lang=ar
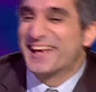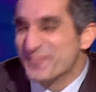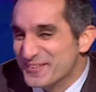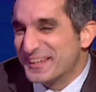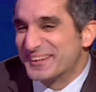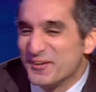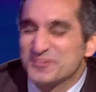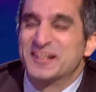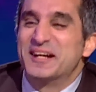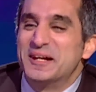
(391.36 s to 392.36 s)
عارف انت
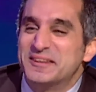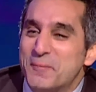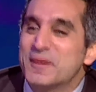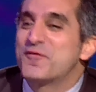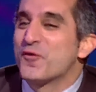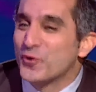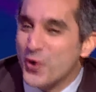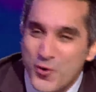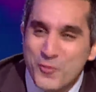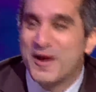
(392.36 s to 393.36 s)
هتوصل ذا بيج 4
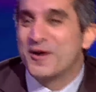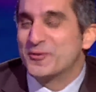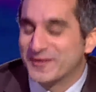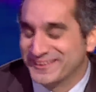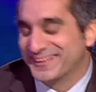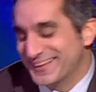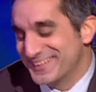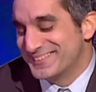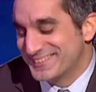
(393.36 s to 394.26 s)
او بقى وكده يس